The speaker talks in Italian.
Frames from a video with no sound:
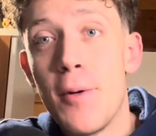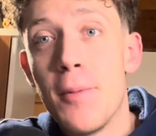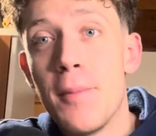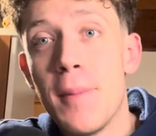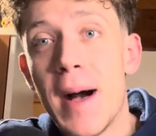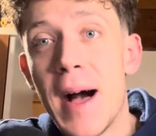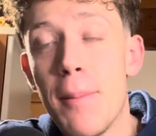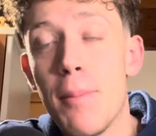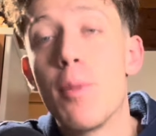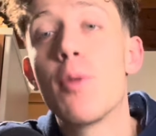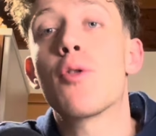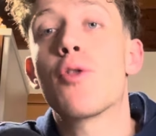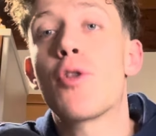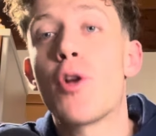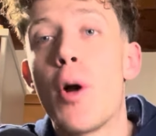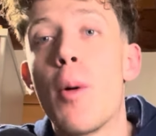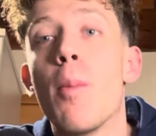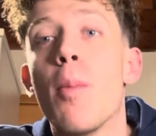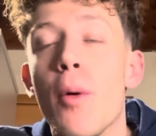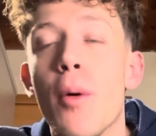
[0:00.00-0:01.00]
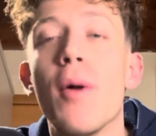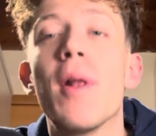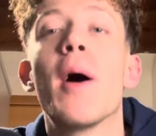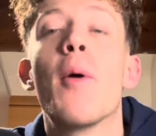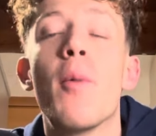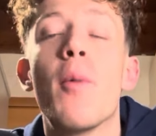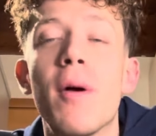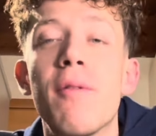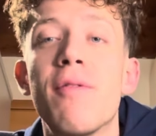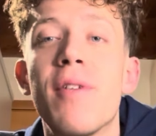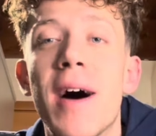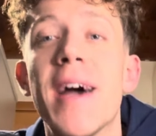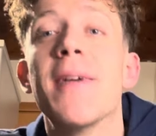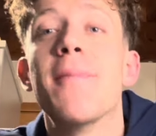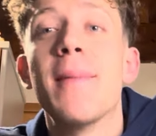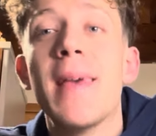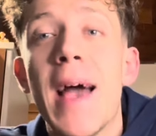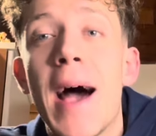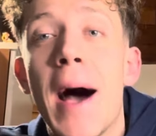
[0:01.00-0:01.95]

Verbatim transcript: ma purtroppo la wifi mi